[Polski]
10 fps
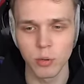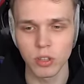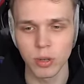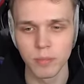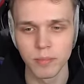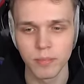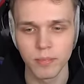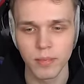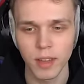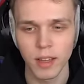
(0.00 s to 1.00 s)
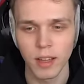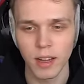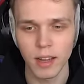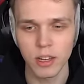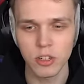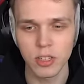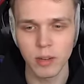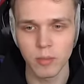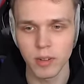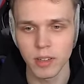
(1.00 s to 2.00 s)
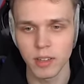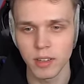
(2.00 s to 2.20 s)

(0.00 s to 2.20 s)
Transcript: złotą, a ja ci dam yy,